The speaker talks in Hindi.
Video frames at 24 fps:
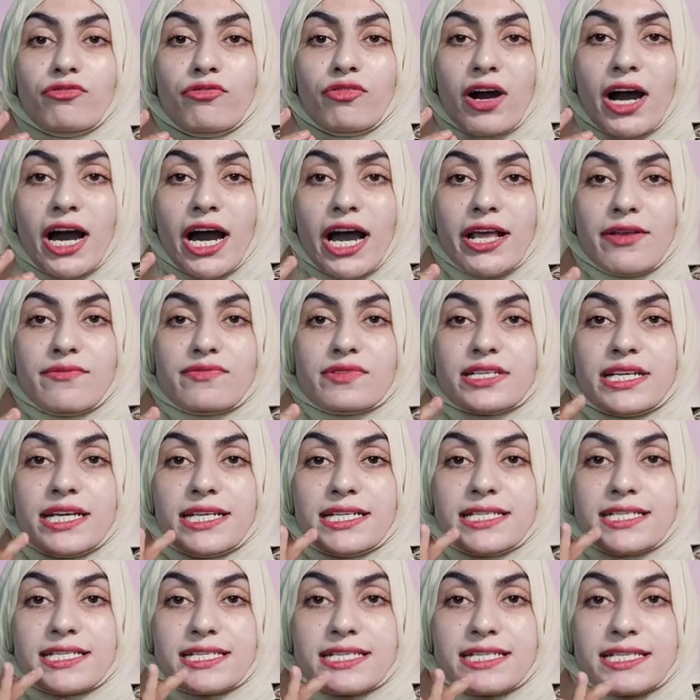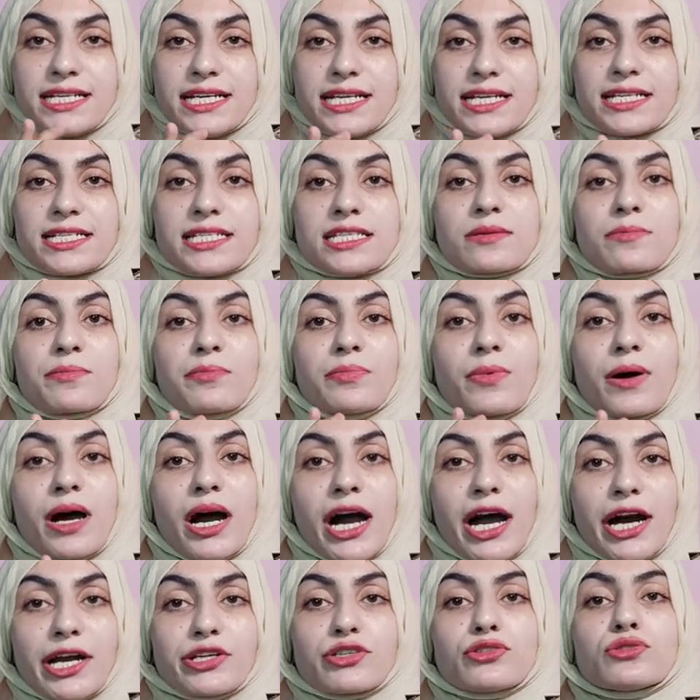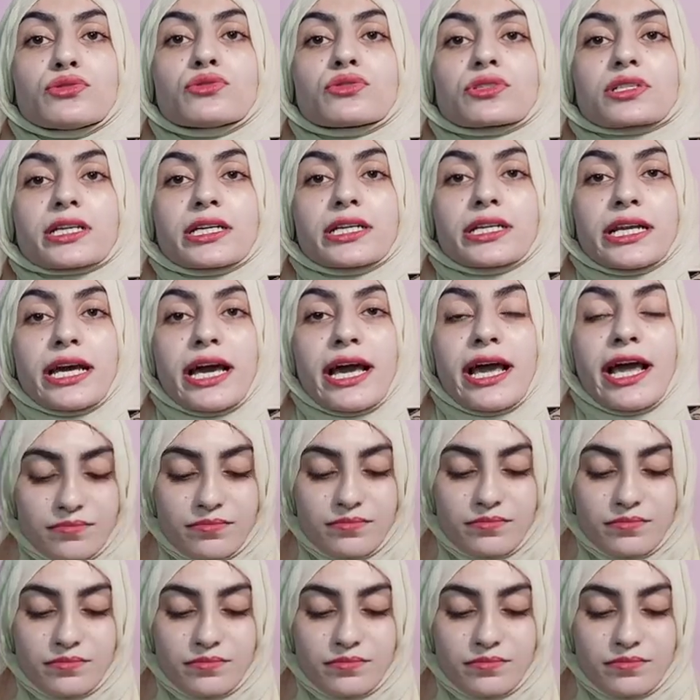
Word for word: फाइव से सिक्स बार यूज़ करना है